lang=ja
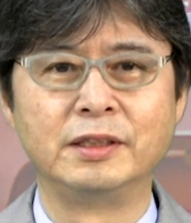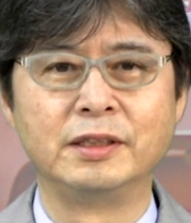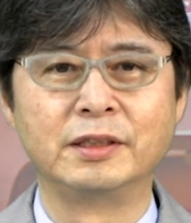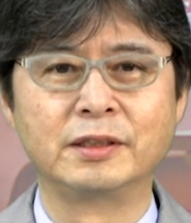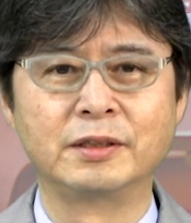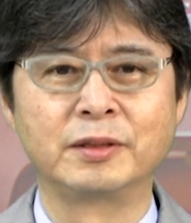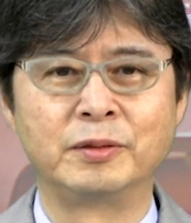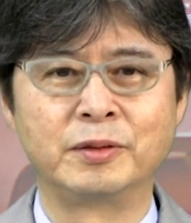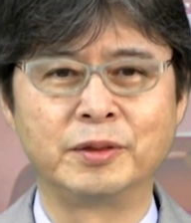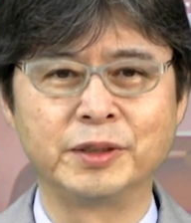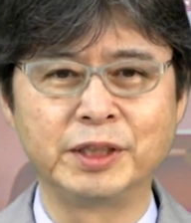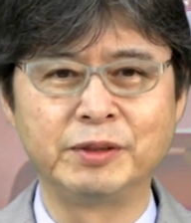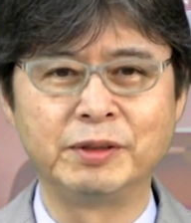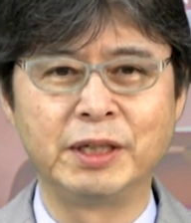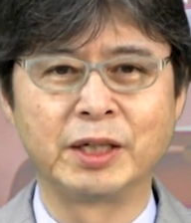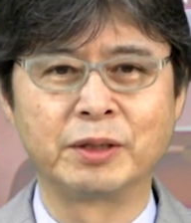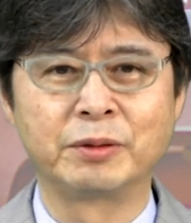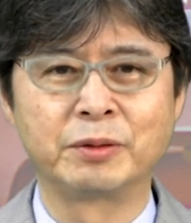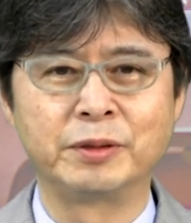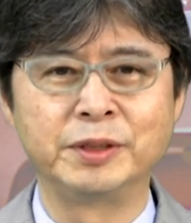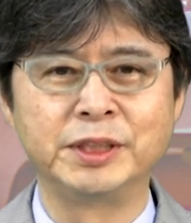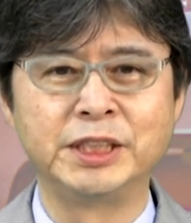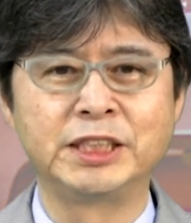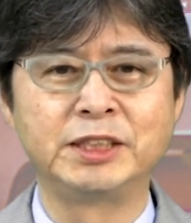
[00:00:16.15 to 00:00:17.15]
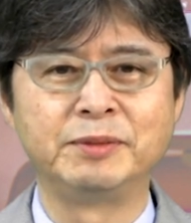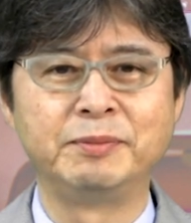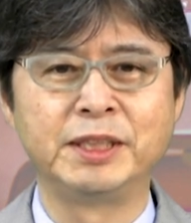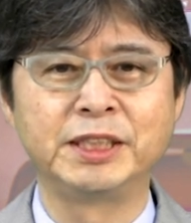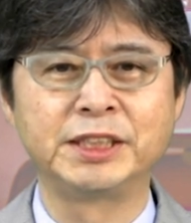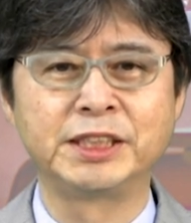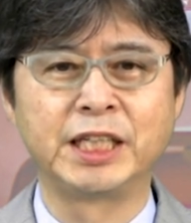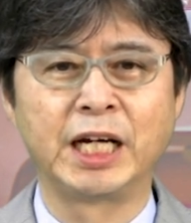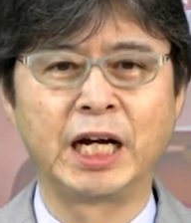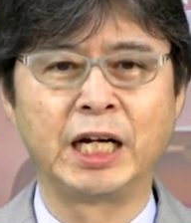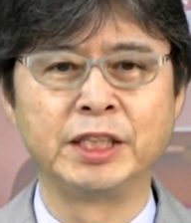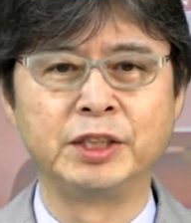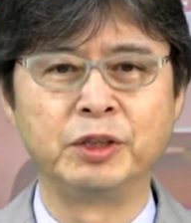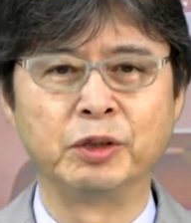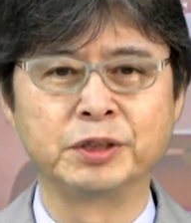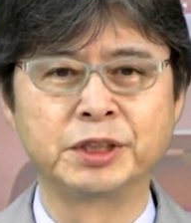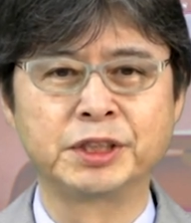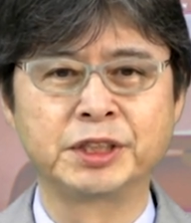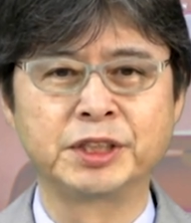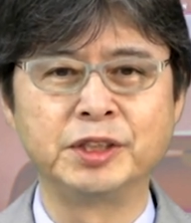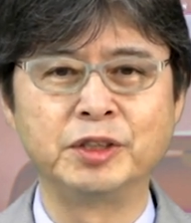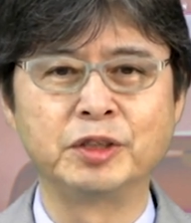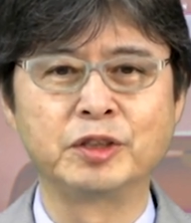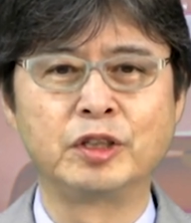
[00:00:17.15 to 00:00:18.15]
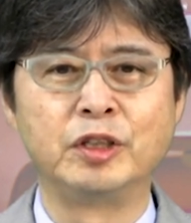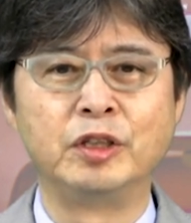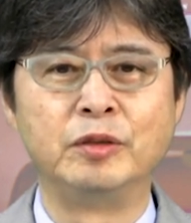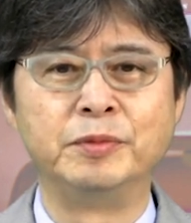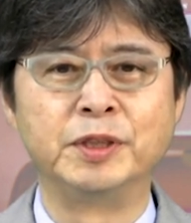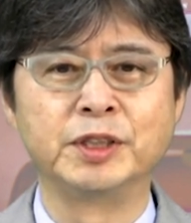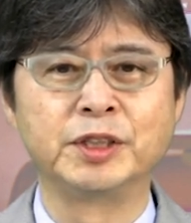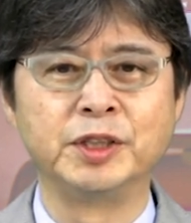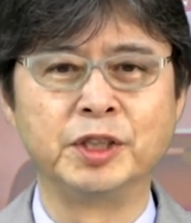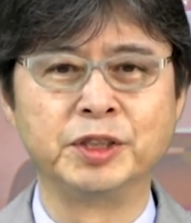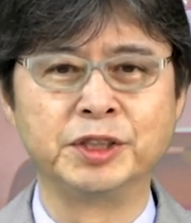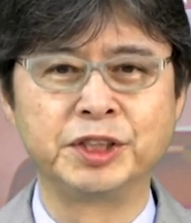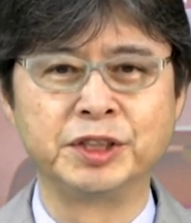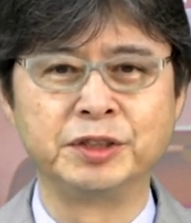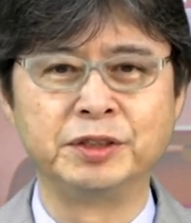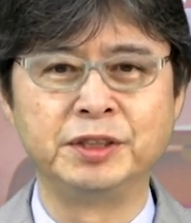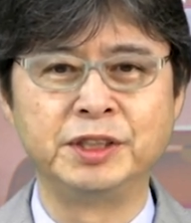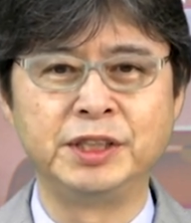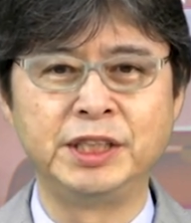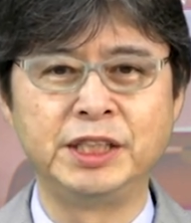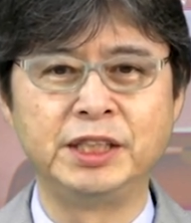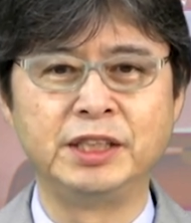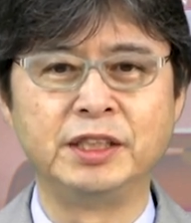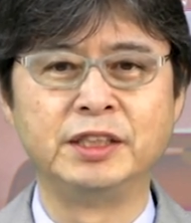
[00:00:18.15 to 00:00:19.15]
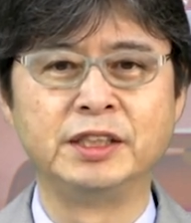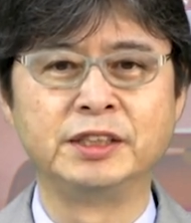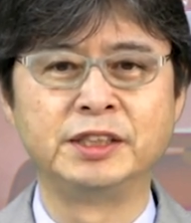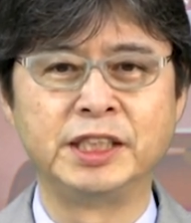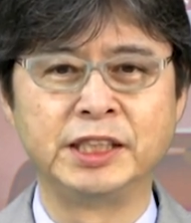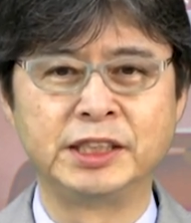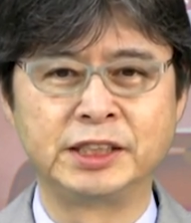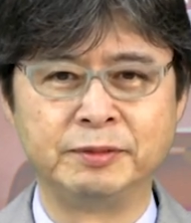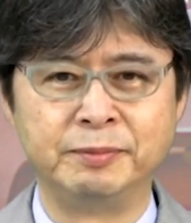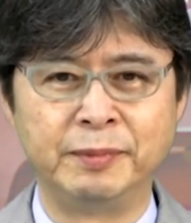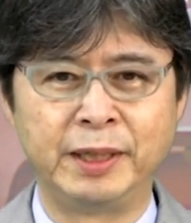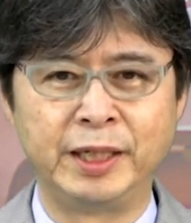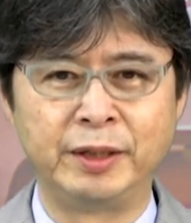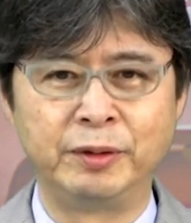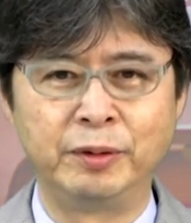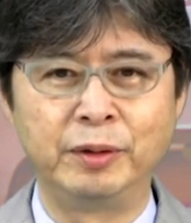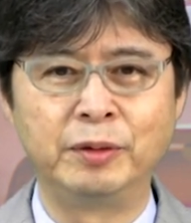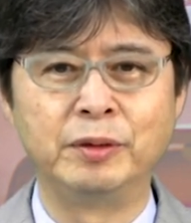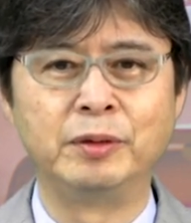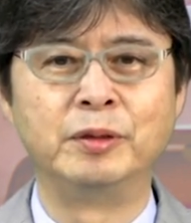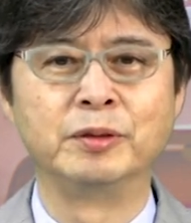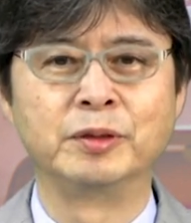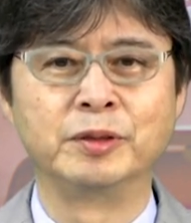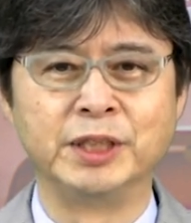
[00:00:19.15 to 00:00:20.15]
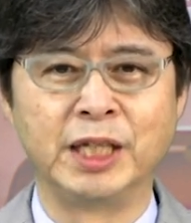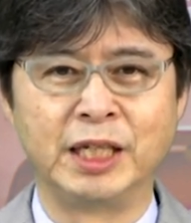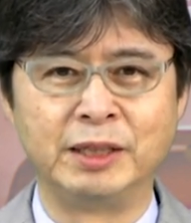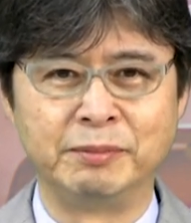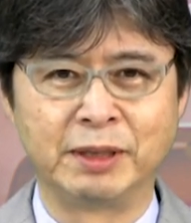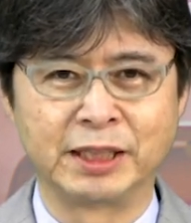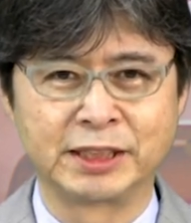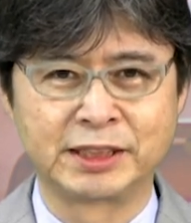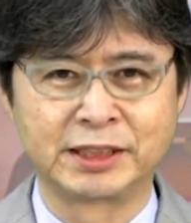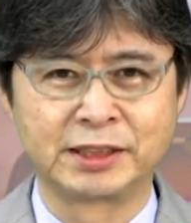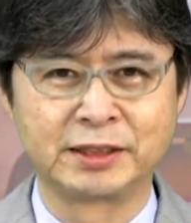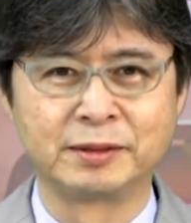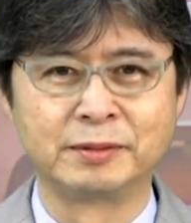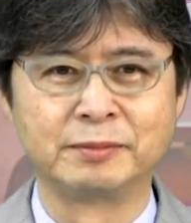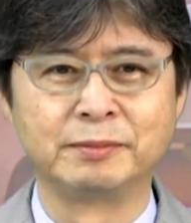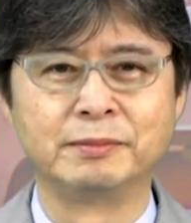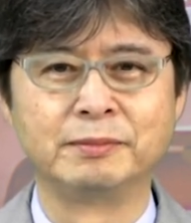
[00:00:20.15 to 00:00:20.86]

ここではここに示した4つの項目の順に説明を行います